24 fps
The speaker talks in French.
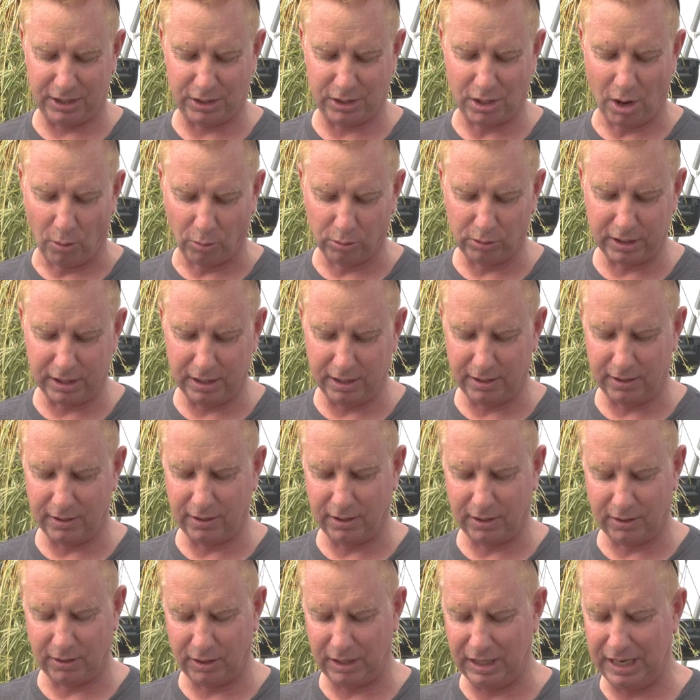donc
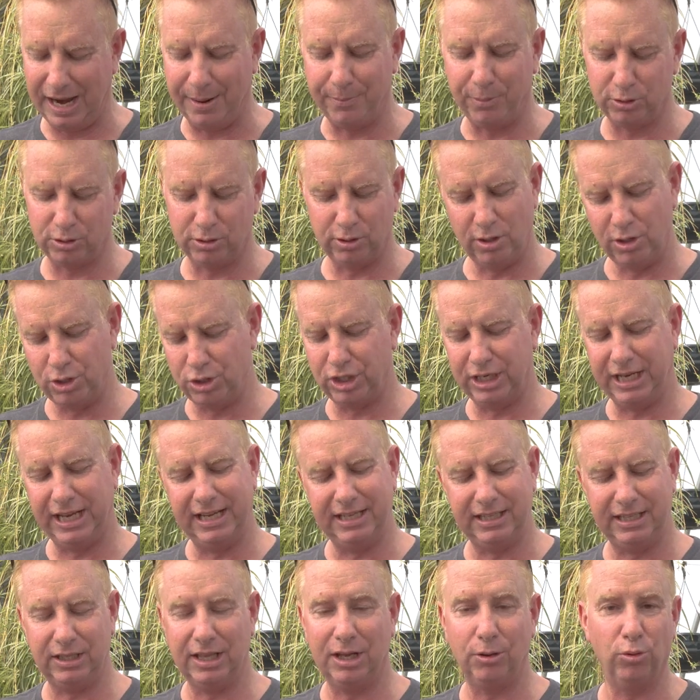la posologie
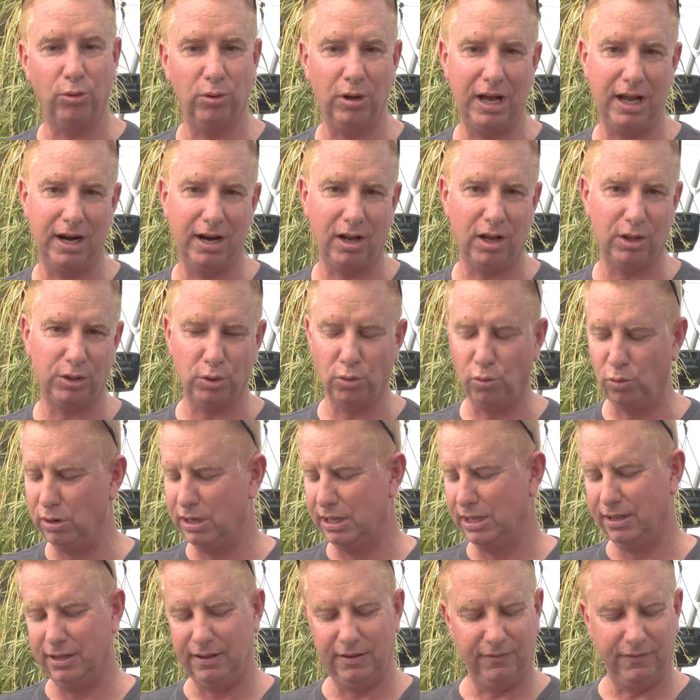est au, à l'endos.
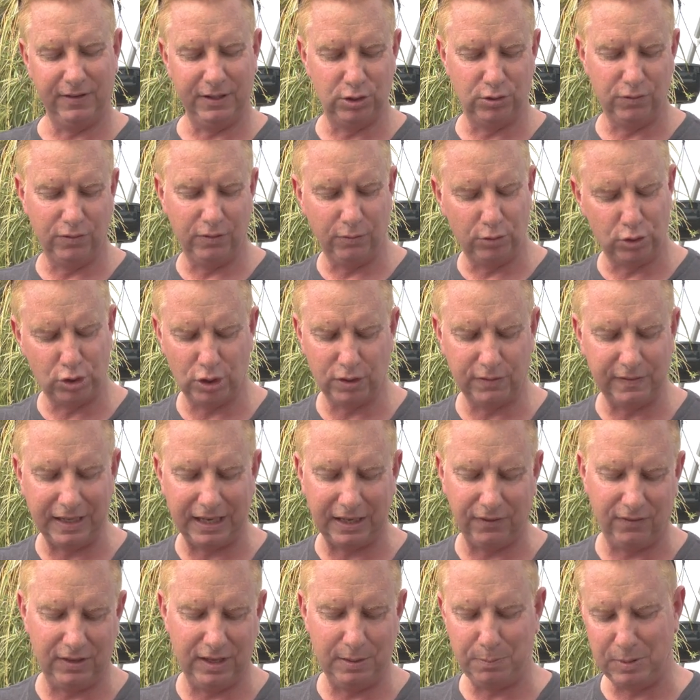je vais juste
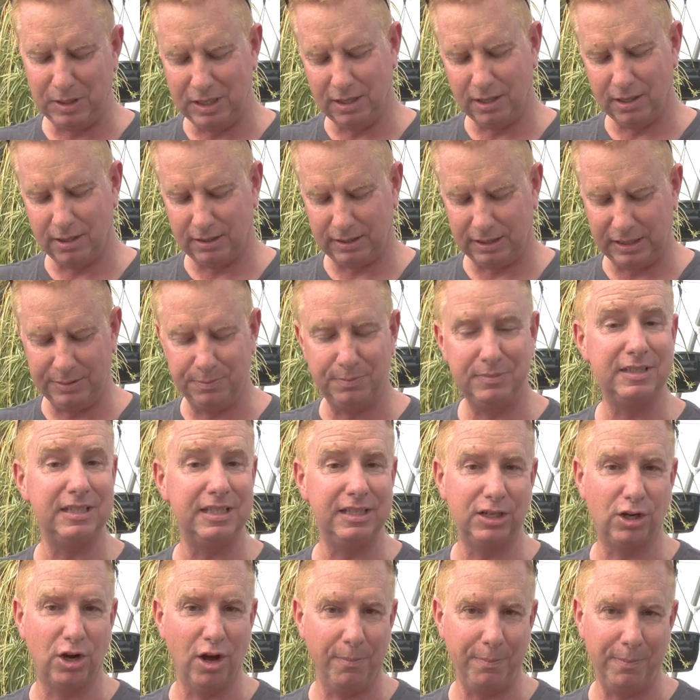vérifier, puis une
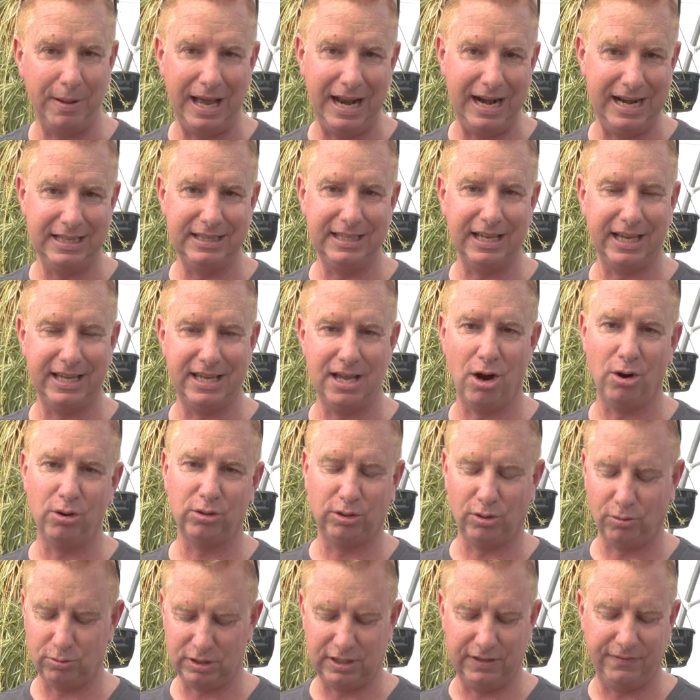petite cope à l'intérieur,
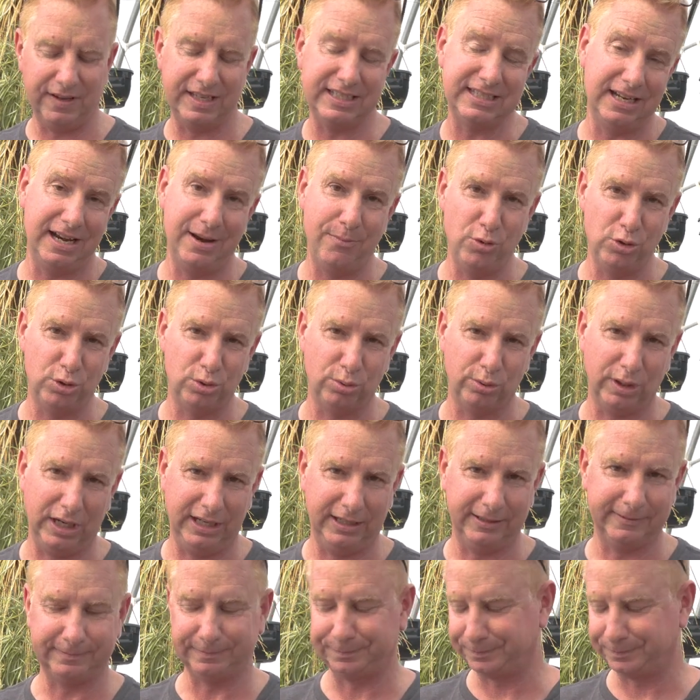donc c'est facile à mesurer